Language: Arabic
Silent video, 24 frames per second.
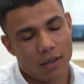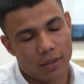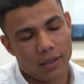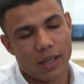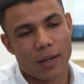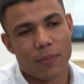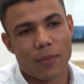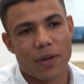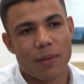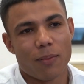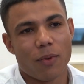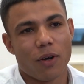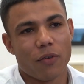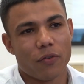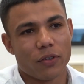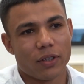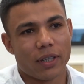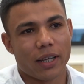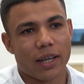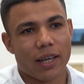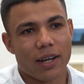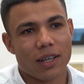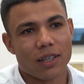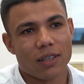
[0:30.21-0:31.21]
تمام اه في
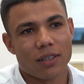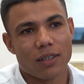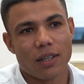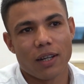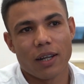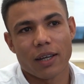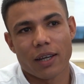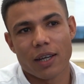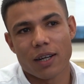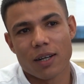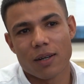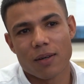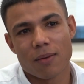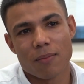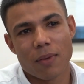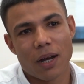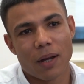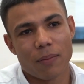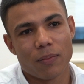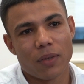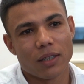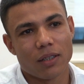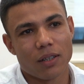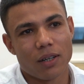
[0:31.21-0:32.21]
التغييرات لكن
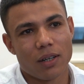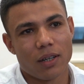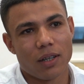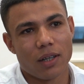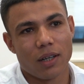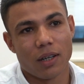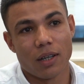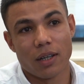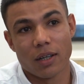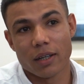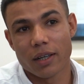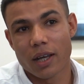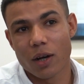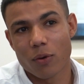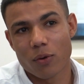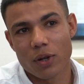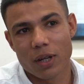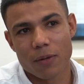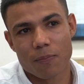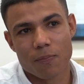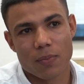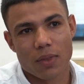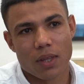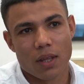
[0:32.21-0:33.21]
مع بدايه
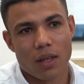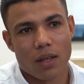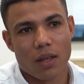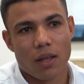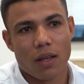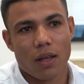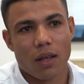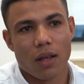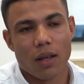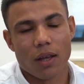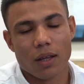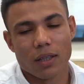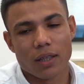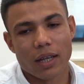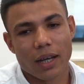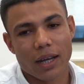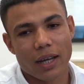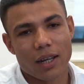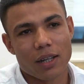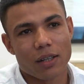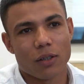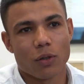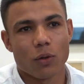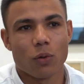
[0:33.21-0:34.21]
الجوله آه،
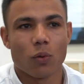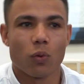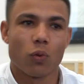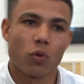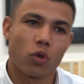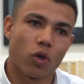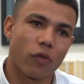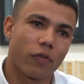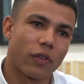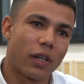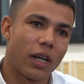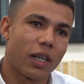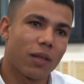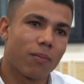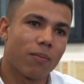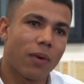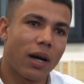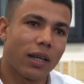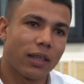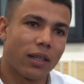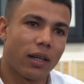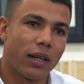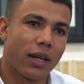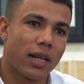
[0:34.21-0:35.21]
دخلت وشفت لقيت
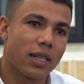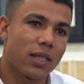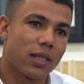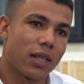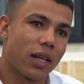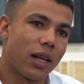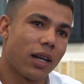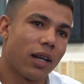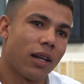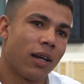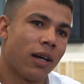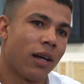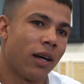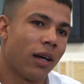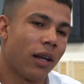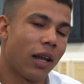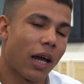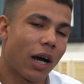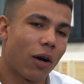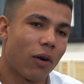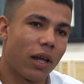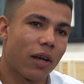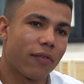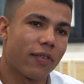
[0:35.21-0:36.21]
بعض الناس
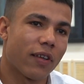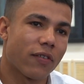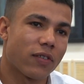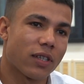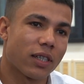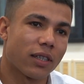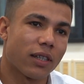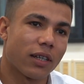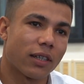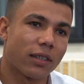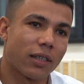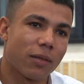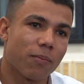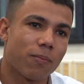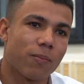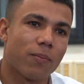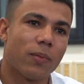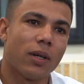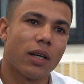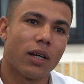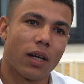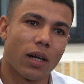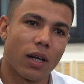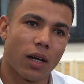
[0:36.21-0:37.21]
اللي حواليا في نفس الترتيب
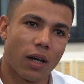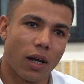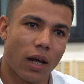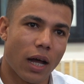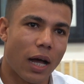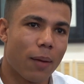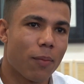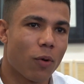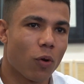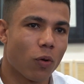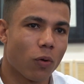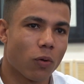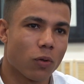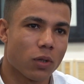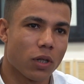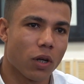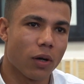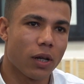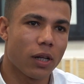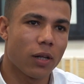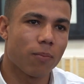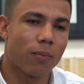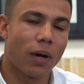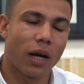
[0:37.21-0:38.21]
آه، عملوا
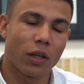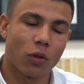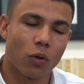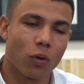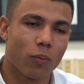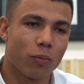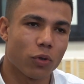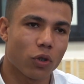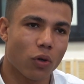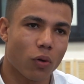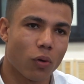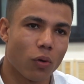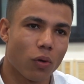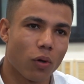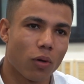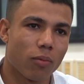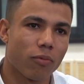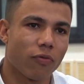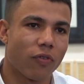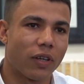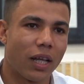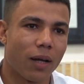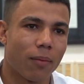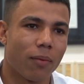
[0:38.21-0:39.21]
سوالب بعضهم مش
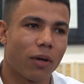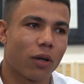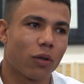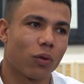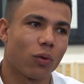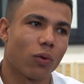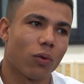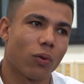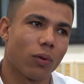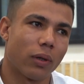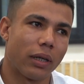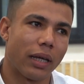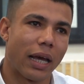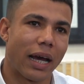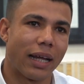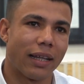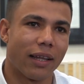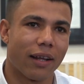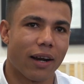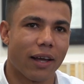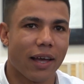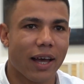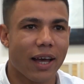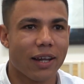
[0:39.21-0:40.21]
كلهم فده برضو
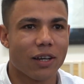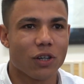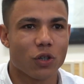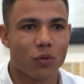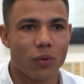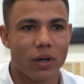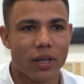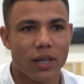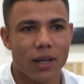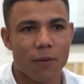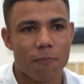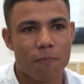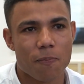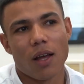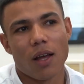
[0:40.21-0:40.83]
يعني ريحني شويه